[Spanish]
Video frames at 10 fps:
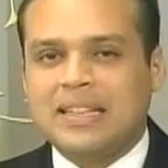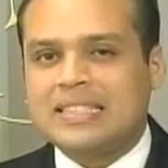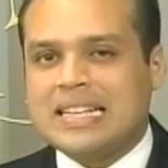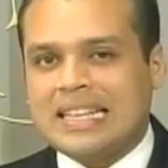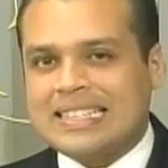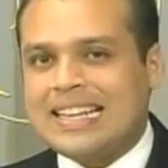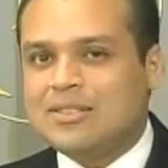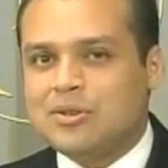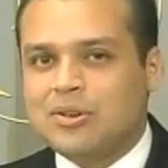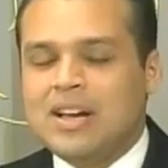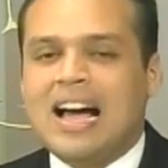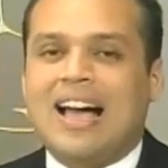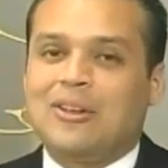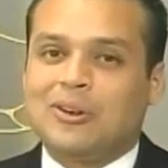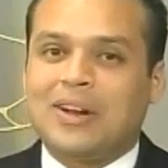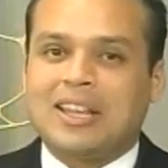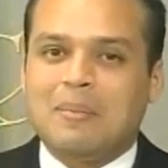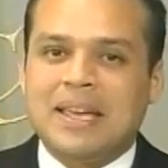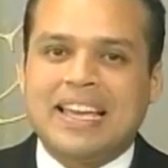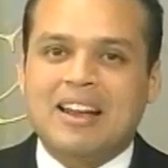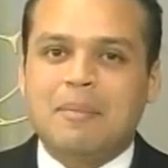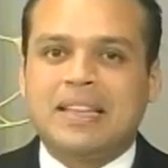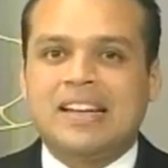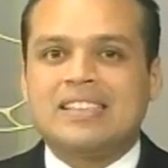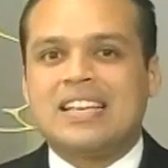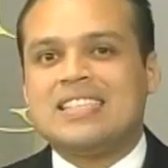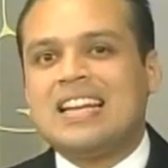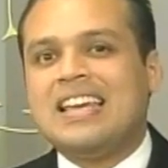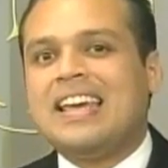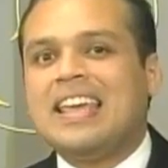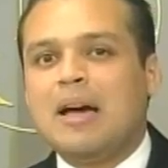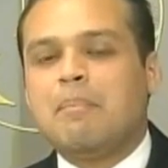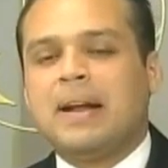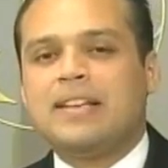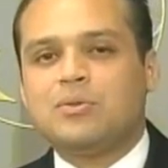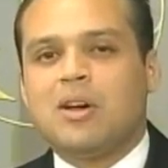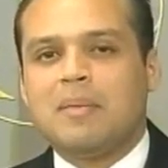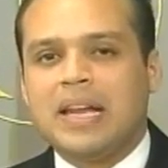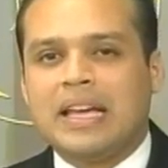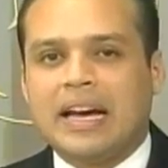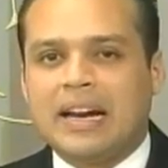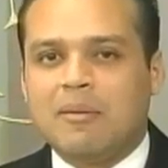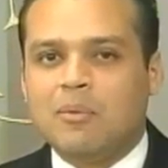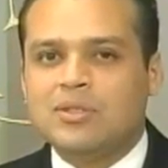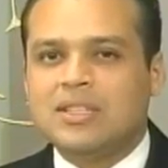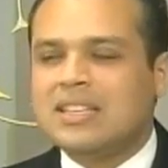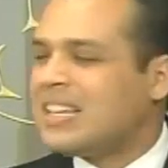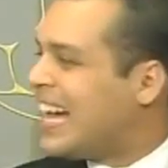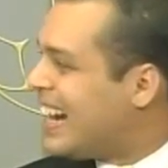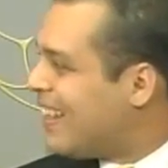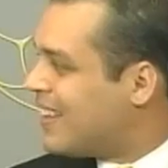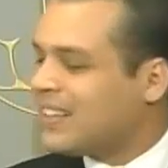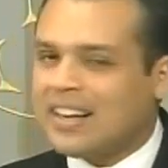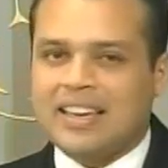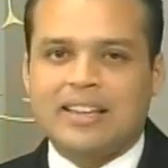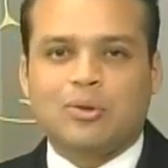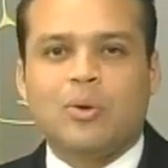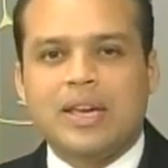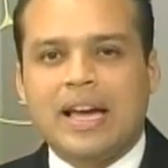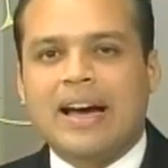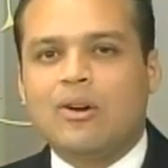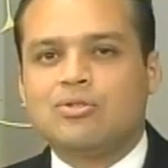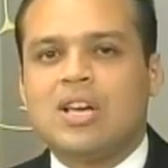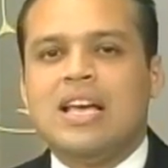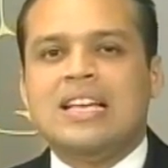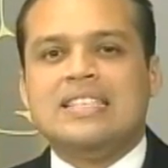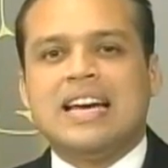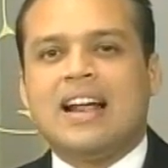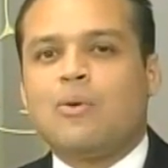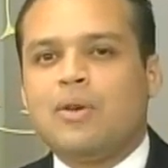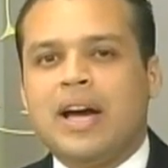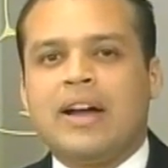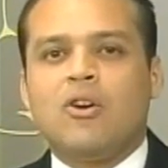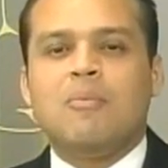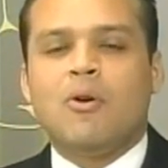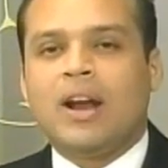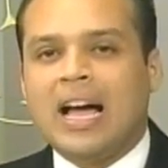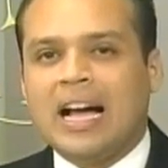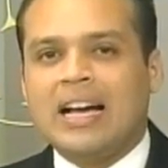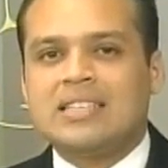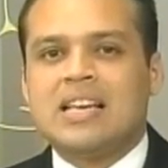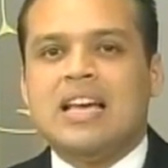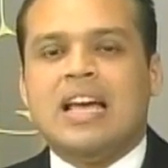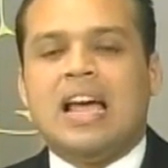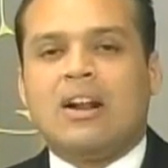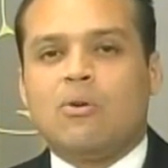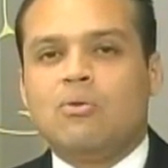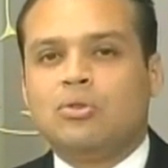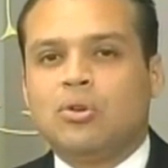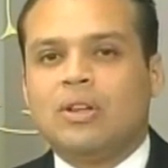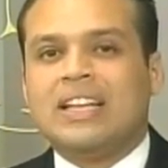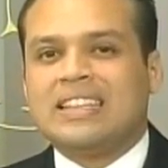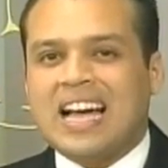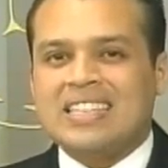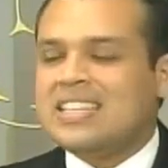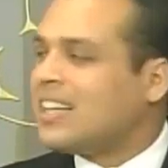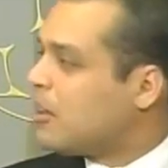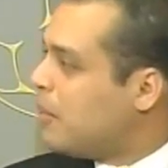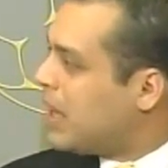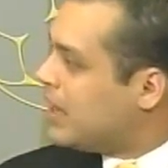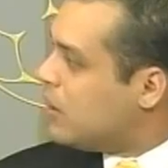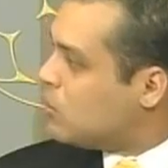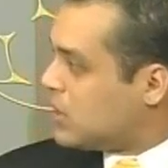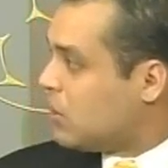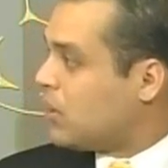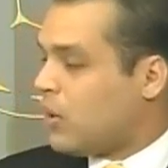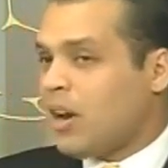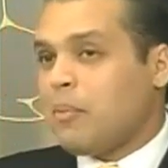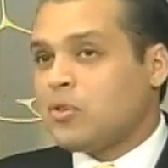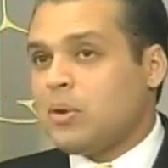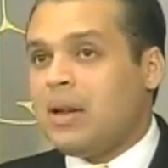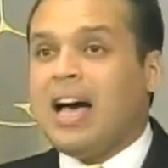es el descenso, hay otros que también quieren meterse en esa liguilla pre-sudamericana. Muchas ganas de estar allí, trujillanos, yaracuyanos, monagas, el conjunto de Táchira también allí luchando, tiene una posibilidad,